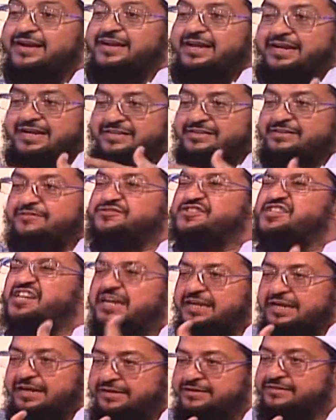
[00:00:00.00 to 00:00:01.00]
يعني
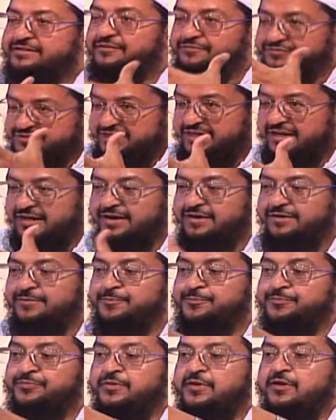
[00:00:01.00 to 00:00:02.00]
تفصيلا تفصيلا
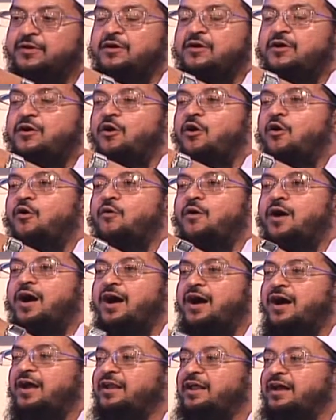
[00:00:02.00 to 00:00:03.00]
يوسف
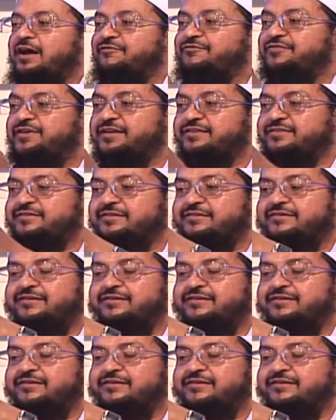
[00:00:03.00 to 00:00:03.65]
هو الحفيد